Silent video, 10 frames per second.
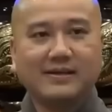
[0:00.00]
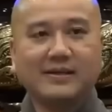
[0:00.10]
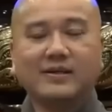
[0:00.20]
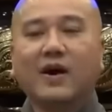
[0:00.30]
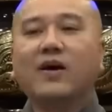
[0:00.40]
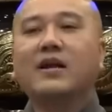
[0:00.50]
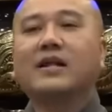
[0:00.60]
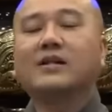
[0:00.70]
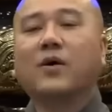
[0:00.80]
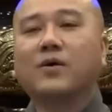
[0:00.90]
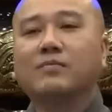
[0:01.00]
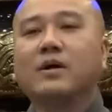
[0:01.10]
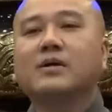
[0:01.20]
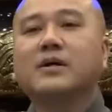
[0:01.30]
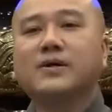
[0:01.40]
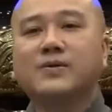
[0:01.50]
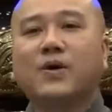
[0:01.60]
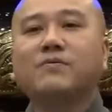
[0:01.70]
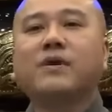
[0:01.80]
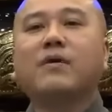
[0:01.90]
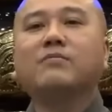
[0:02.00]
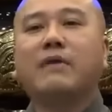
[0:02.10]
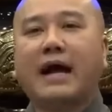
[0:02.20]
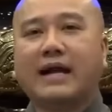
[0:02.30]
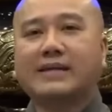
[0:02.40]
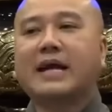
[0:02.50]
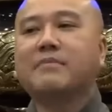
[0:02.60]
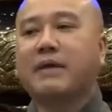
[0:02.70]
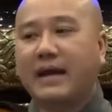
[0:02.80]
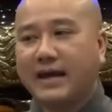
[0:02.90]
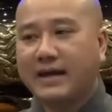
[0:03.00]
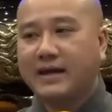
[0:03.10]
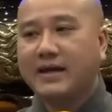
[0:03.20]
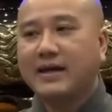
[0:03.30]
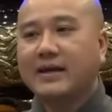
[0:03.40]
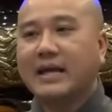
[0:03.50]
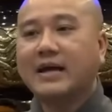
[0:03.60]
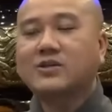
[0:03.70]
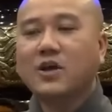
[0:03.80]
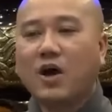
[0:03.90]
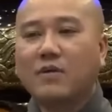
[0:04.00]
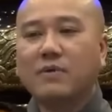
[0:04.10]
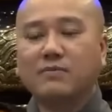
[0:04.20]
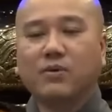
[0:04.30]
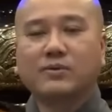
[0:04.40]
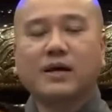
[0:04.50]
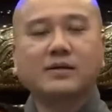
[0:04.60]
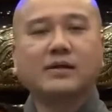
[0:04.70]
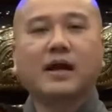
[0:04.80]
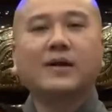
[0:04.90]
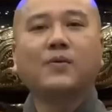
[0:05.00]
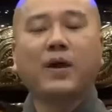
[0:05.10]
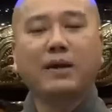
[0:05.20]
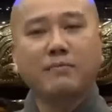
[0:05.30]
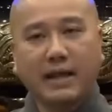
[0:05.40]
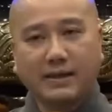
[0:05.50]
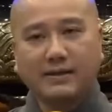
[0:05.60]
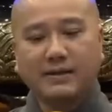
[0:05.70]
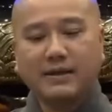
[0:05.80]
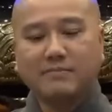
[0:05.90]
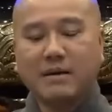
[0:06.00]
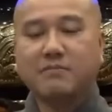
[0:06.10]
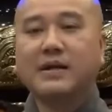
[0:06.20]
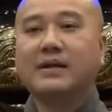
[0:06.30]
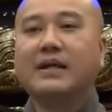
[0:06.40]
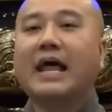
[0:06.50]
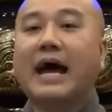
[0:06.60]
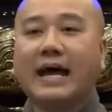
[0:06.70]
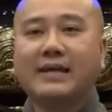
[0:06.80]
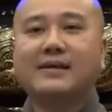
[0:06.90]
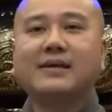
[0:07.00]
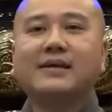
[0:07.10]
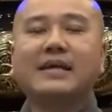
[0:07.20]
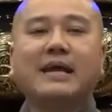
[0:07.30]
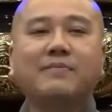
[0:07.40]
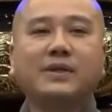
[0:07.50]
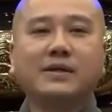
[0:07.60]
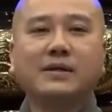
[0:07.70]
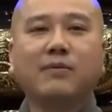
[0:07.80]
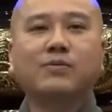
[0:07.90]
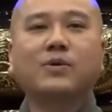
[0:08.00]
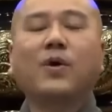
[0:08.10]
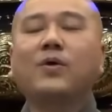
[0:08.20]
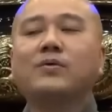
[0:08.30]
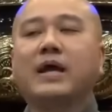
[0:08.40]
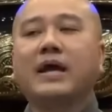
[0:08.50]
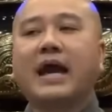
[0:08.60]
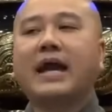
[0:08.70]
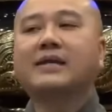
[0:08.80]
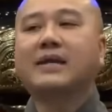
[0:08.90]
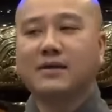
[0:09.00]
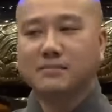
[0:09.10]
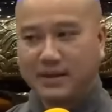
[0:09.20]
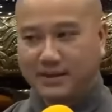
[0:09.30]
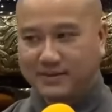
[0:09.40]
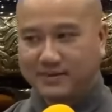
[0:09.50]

Vì đó là tội bất hiếu đối với ông bà, cha mẹ đã cho mình một thân thể khỏe mạnh mà mình lại đem những độc tố để hại thân mình.